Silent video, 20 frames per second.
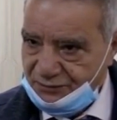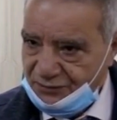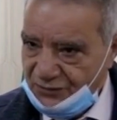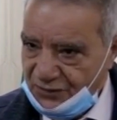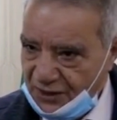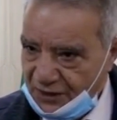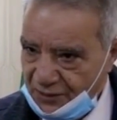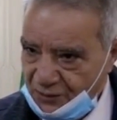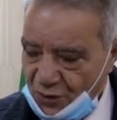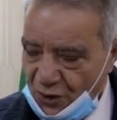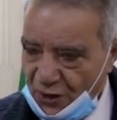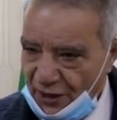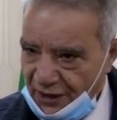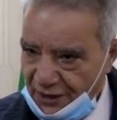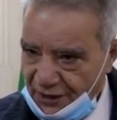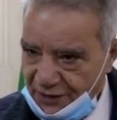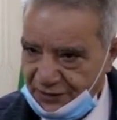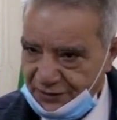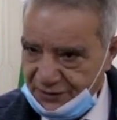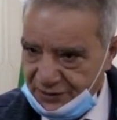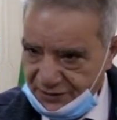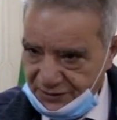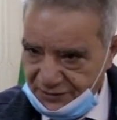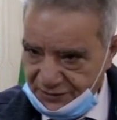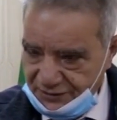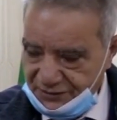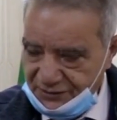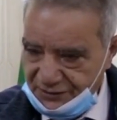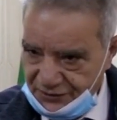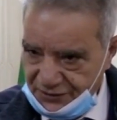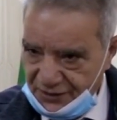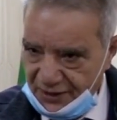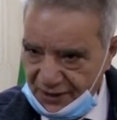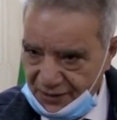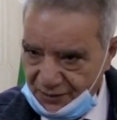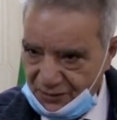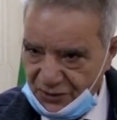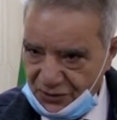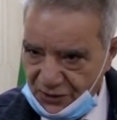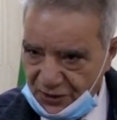من المحيط نتاع
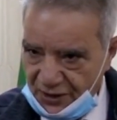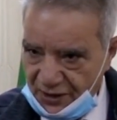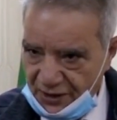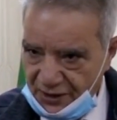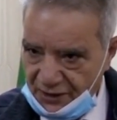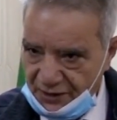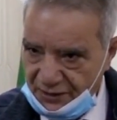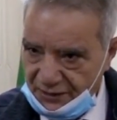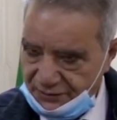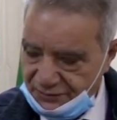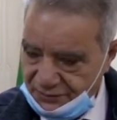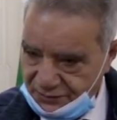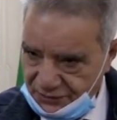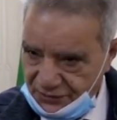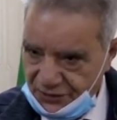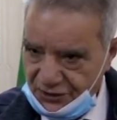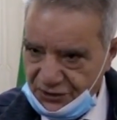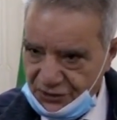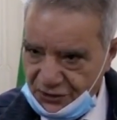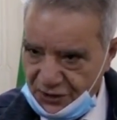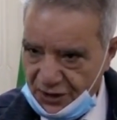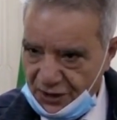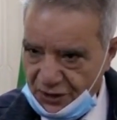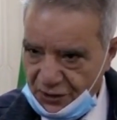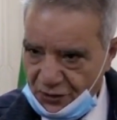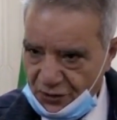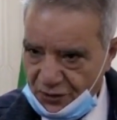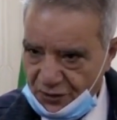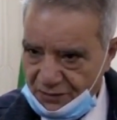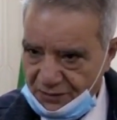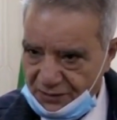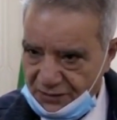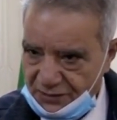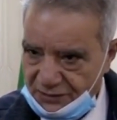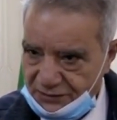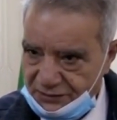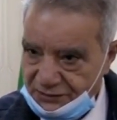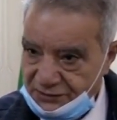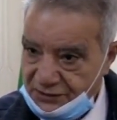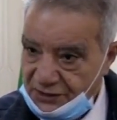المسرح يشغلهم
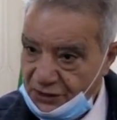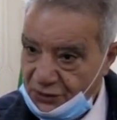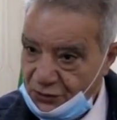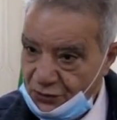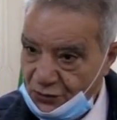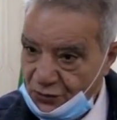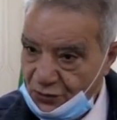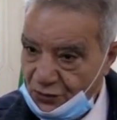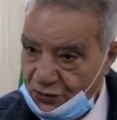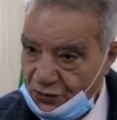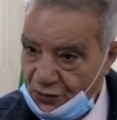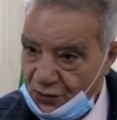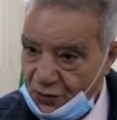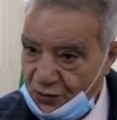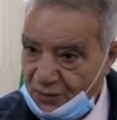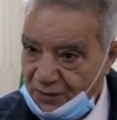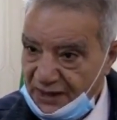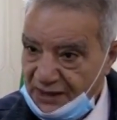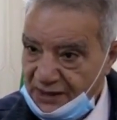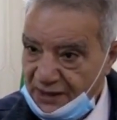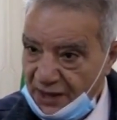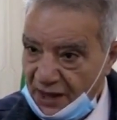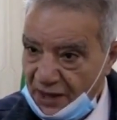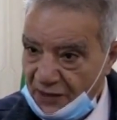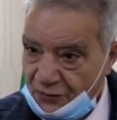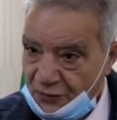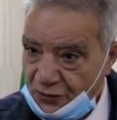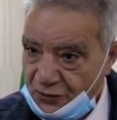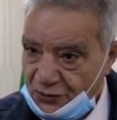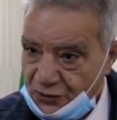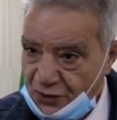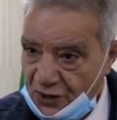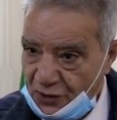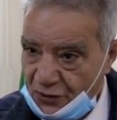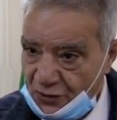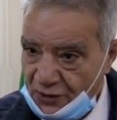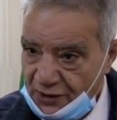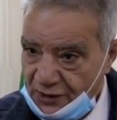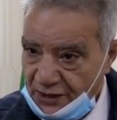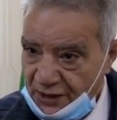لأنه هما اللي يعرفوا
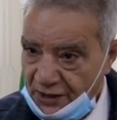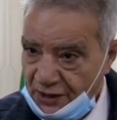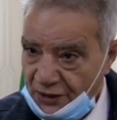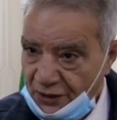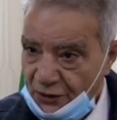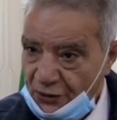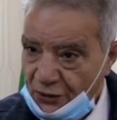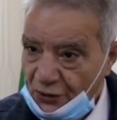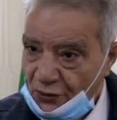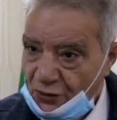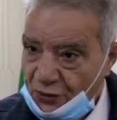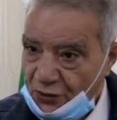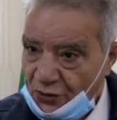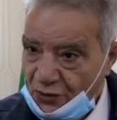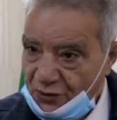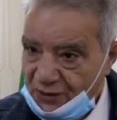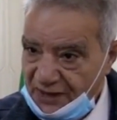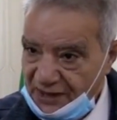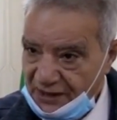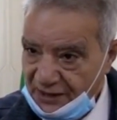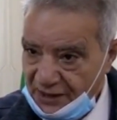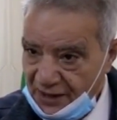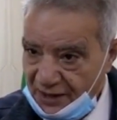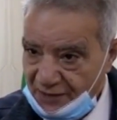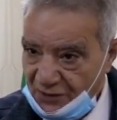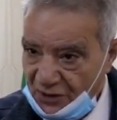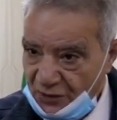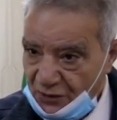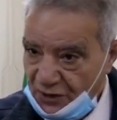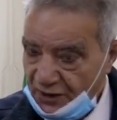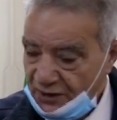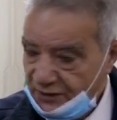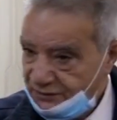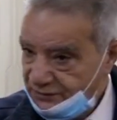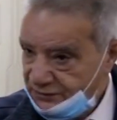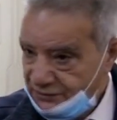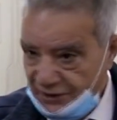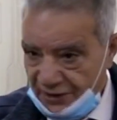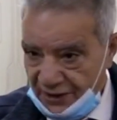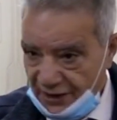يسهروا عليه وهما اللي يحميوه
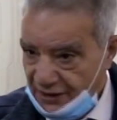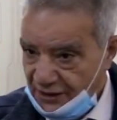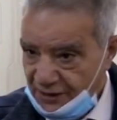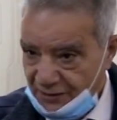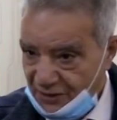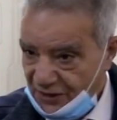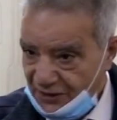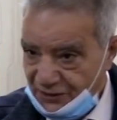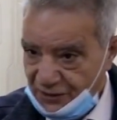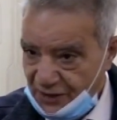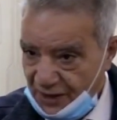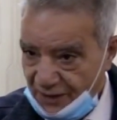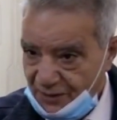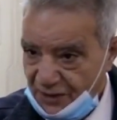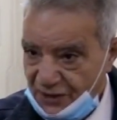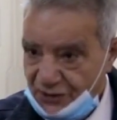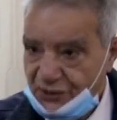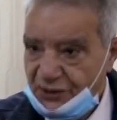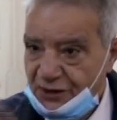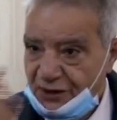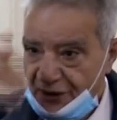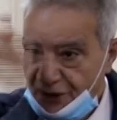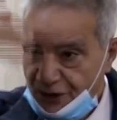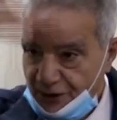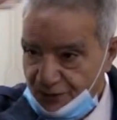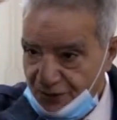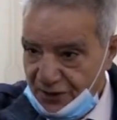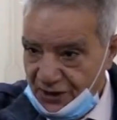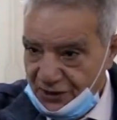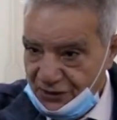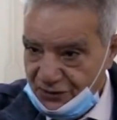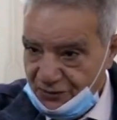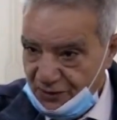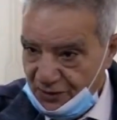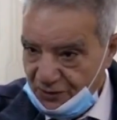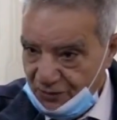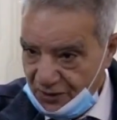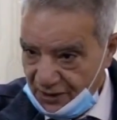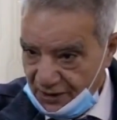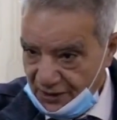الحي ما يتحماش بناس
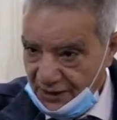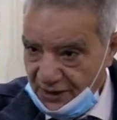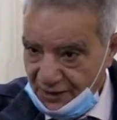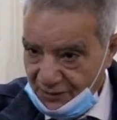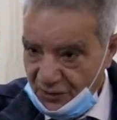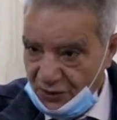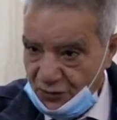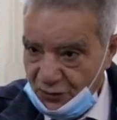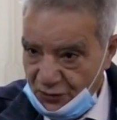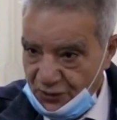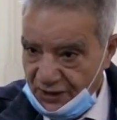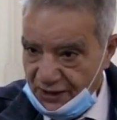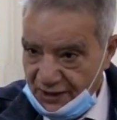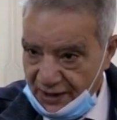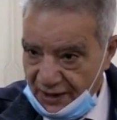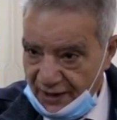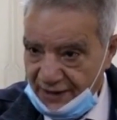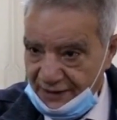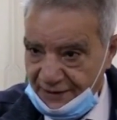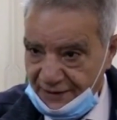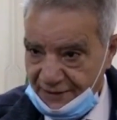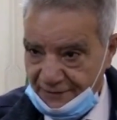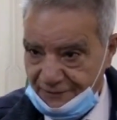من برا يحميوه ولاد الحي